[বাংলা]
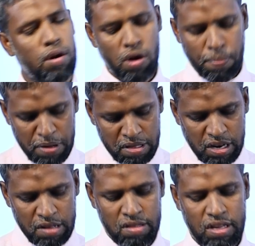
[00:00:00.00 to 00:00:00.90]
রং
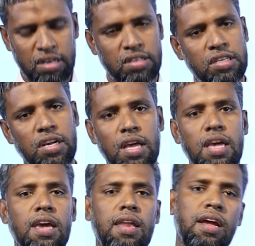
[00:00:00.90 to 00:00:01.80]
পেন্সিলের সেট
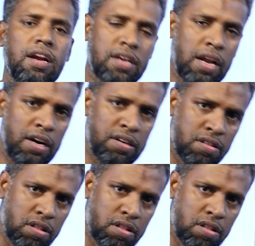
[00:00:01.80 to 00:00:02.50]
ক্রিকেট খেলার